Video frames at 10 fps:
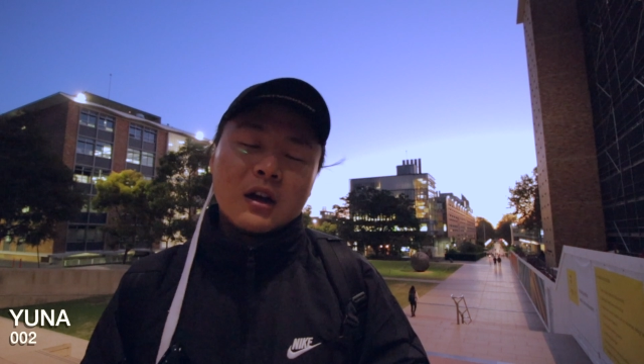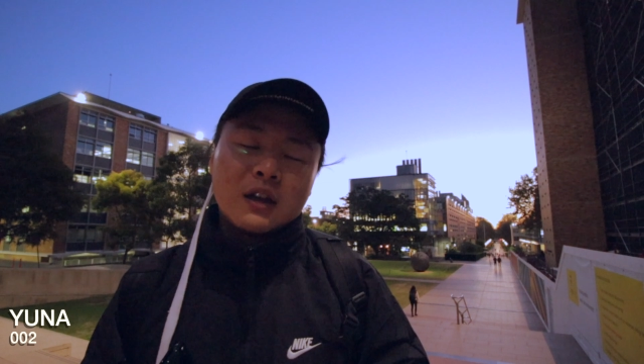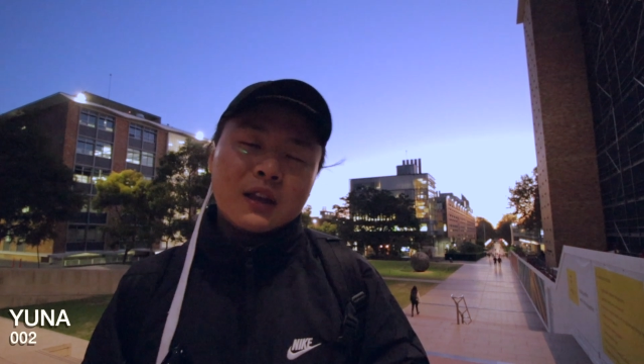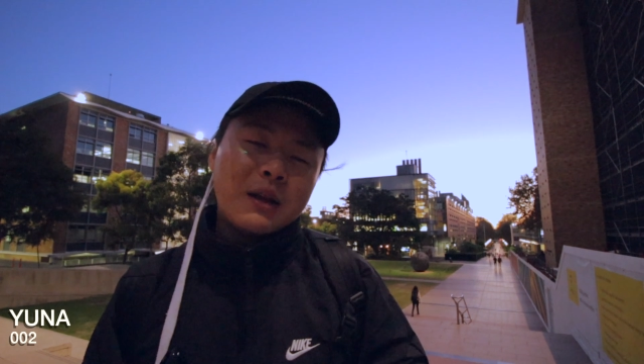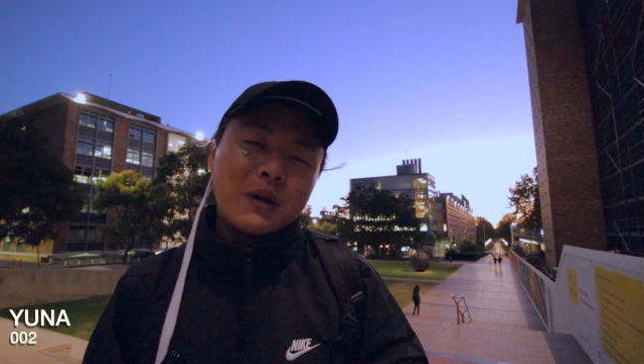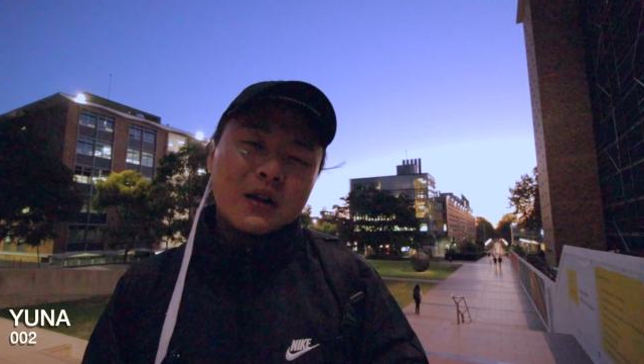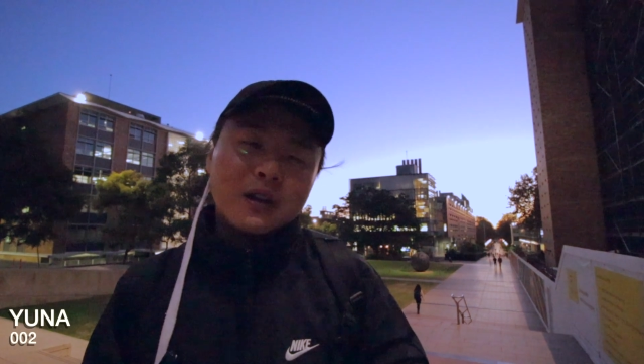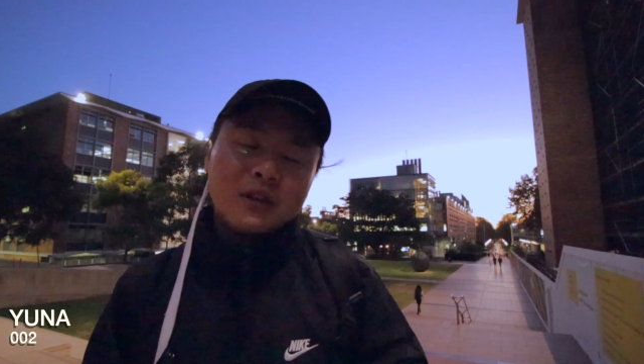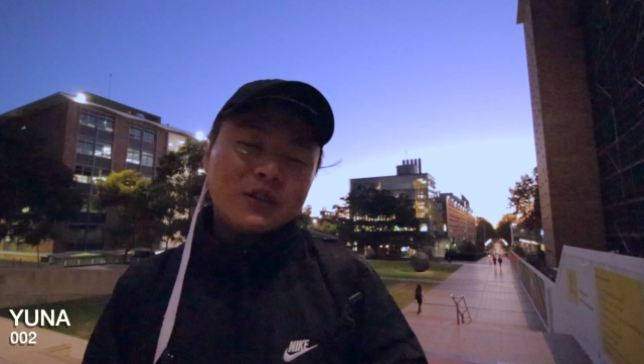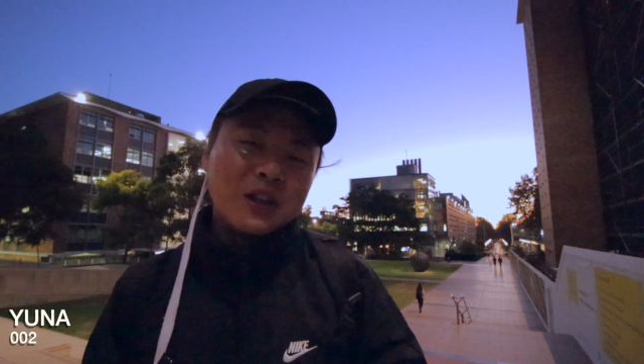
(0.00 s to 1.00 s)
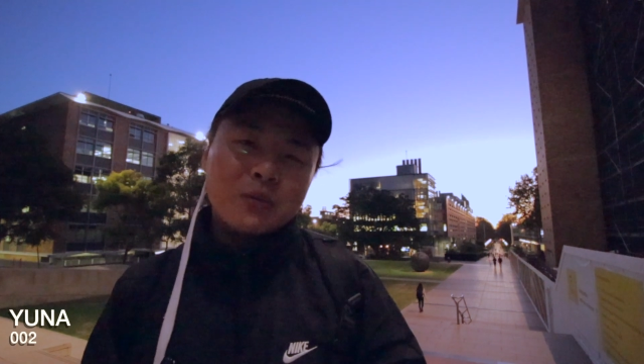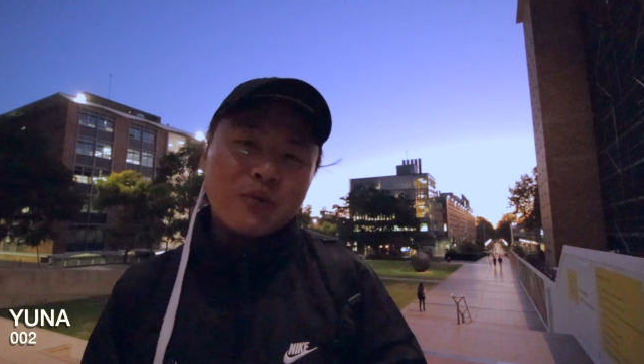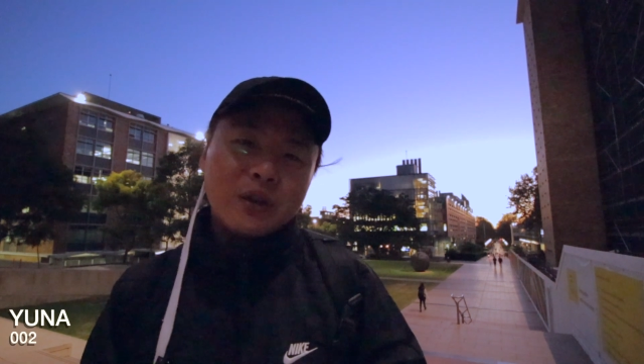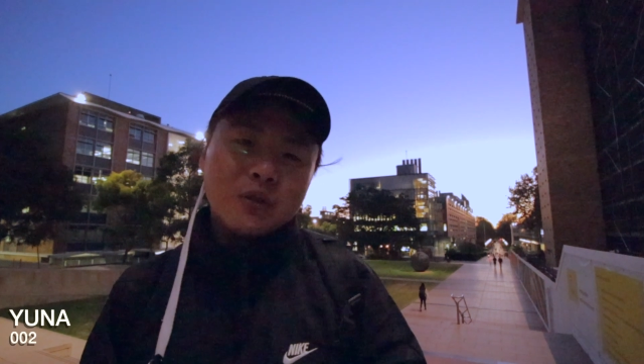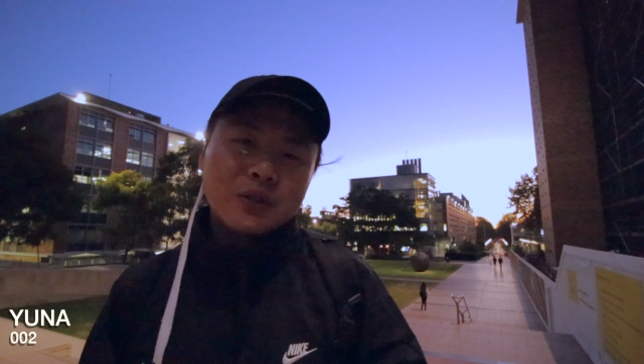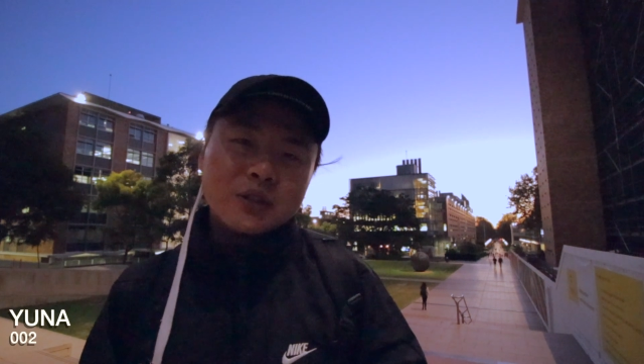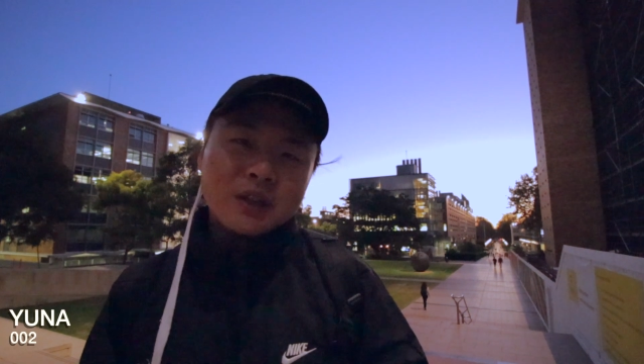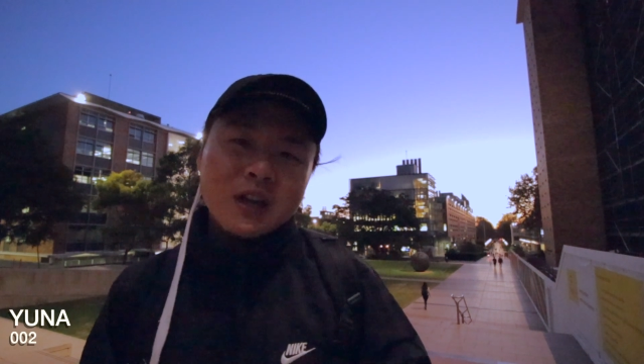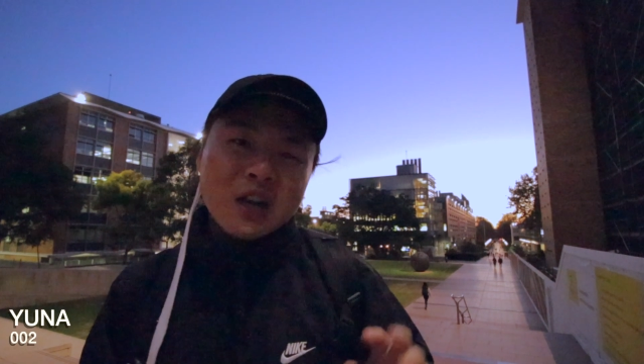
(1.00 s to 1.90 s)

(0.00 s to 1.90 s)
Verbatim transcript: 啊，太忙了，写不完的东西。